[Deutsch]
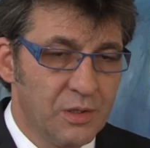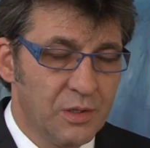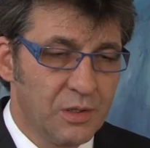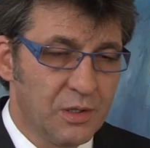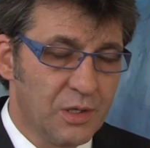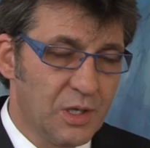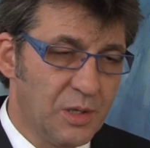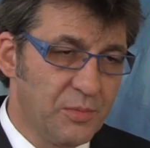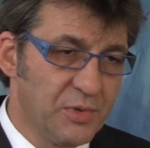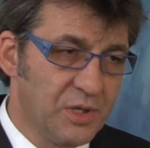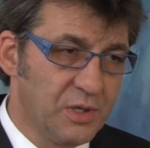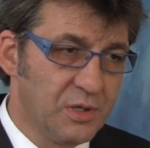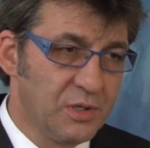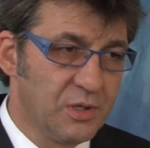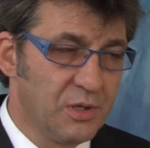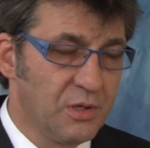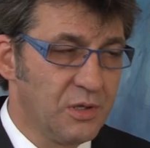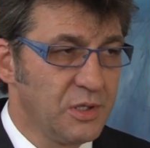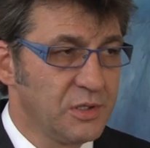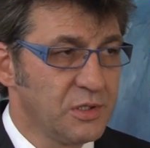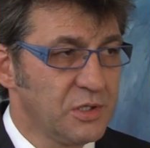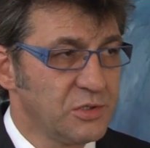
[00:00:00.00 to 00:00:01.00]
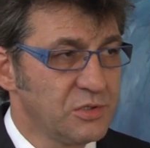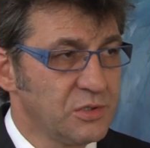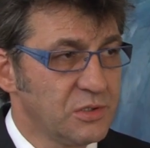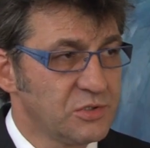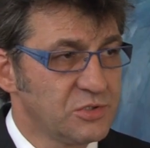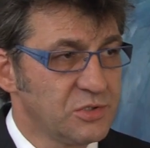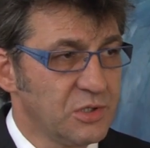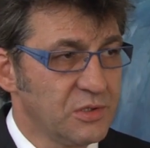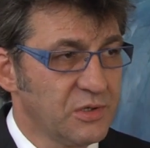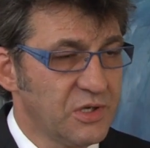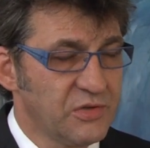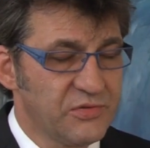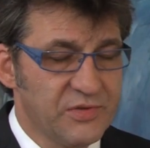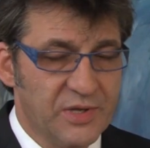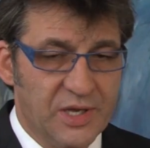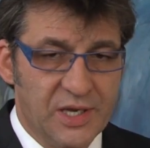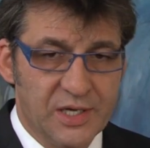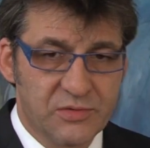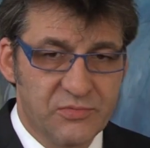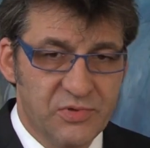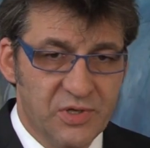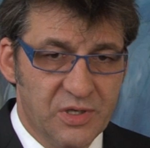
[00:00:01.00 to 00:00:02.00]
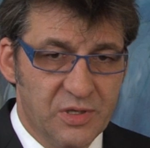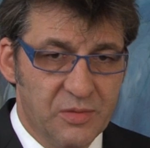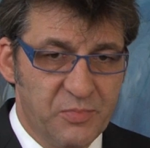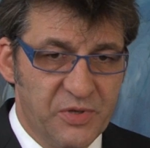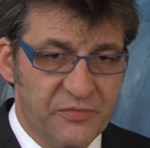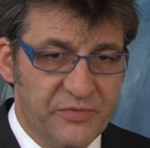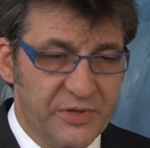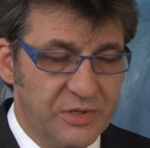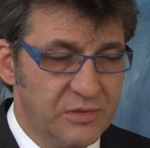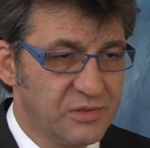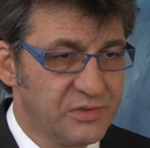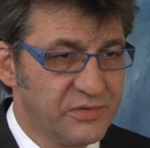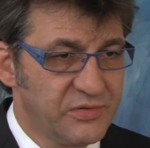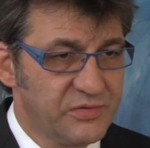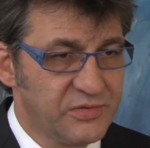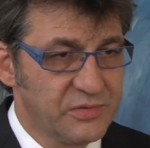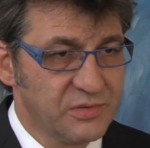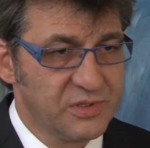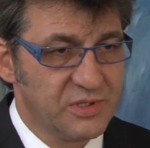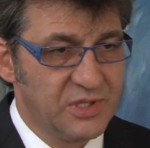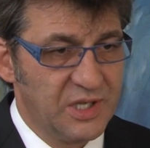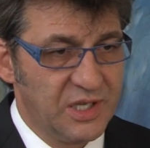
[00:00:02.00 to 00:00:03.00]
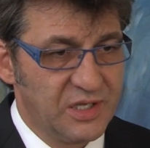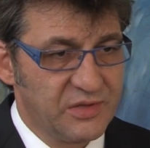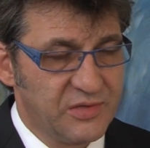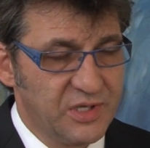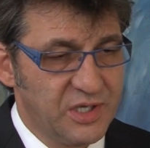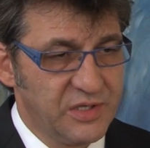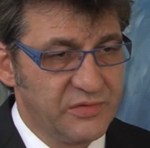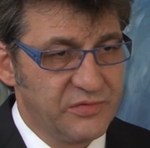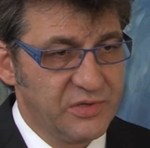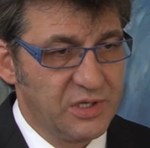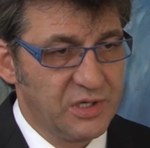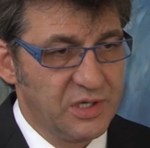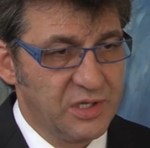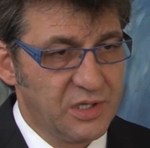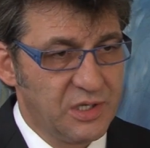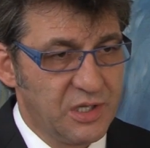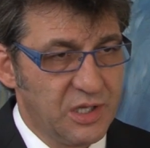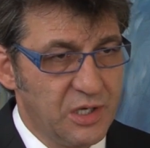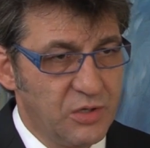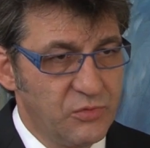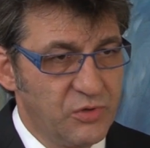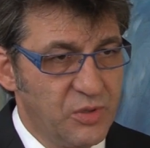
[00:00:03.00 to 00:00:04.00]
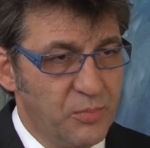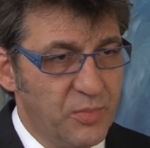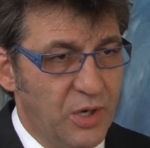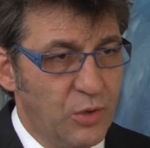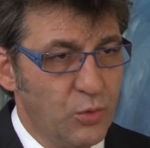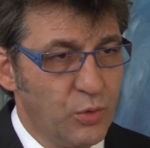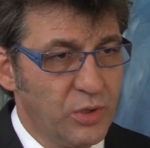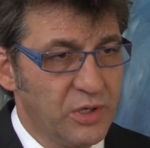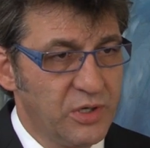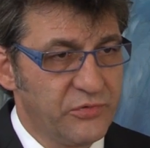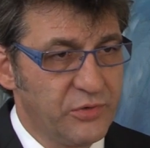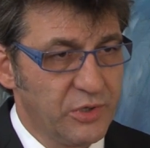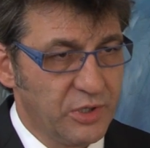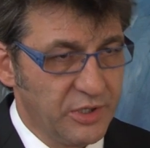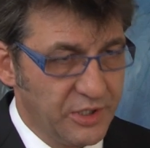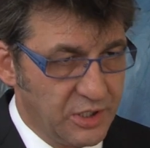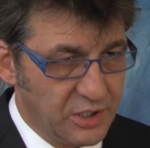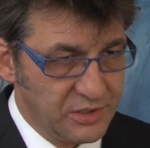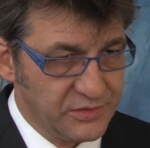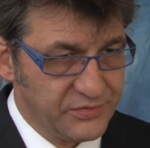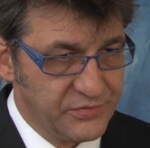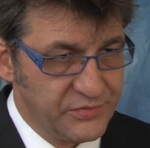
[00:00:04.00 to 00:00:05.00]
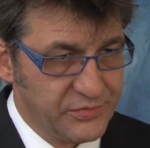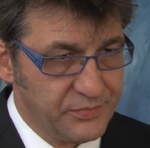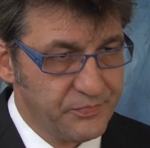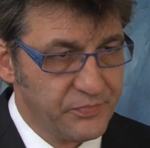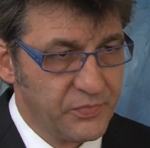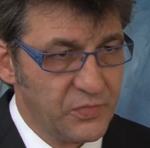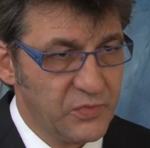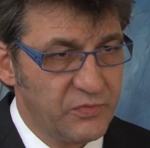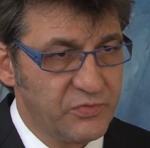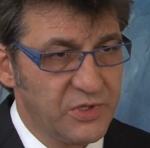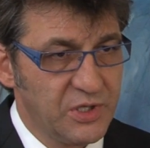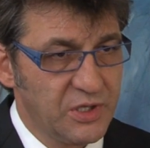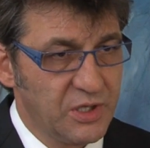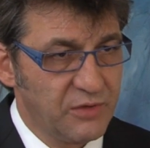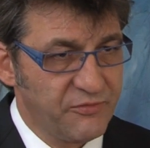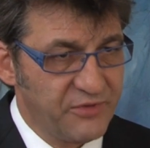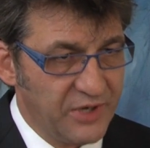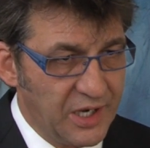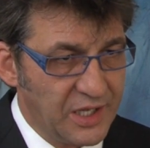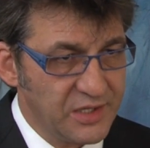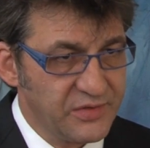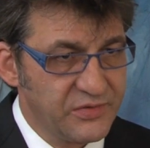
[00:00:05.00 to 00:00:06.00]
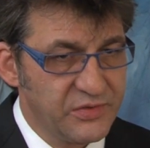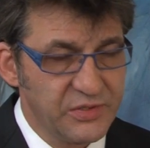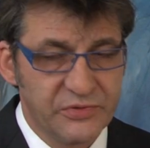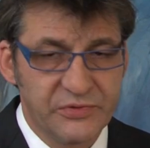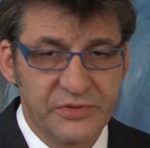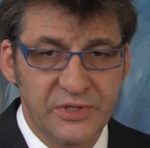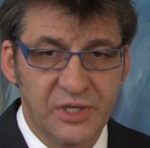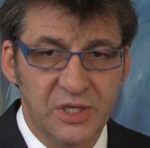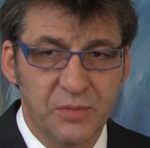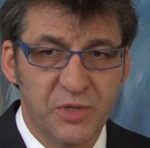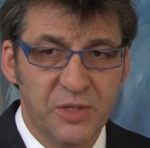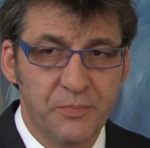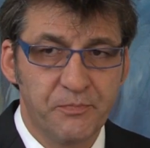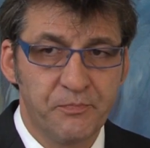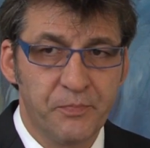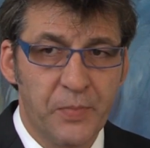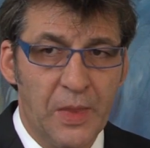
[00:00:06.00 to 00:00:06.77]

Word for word: Ich habe heute schon gesagt, wir befinden uns derzeit sicherlich genau im Auge des Hurrikans der Finanzsysteme.